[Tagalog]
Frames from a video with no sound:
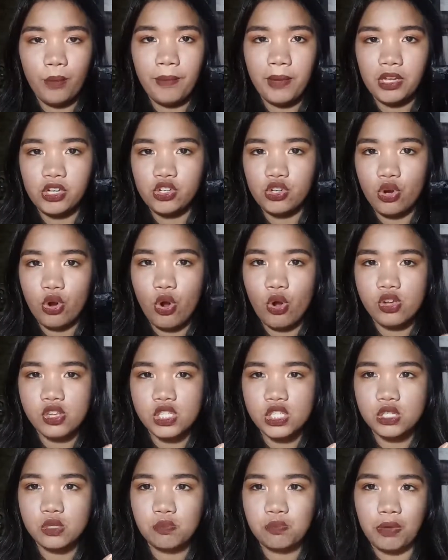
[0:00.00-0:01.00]
medyo
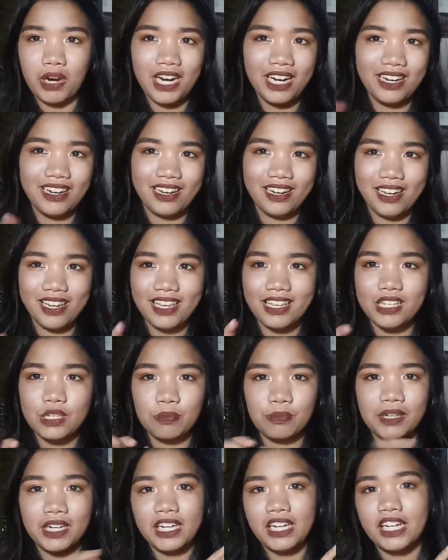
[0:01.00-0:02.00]
sparkly,
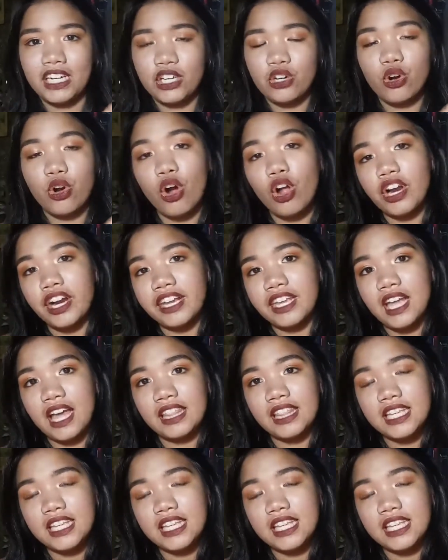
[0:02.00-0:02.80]
sparkly yung color niya.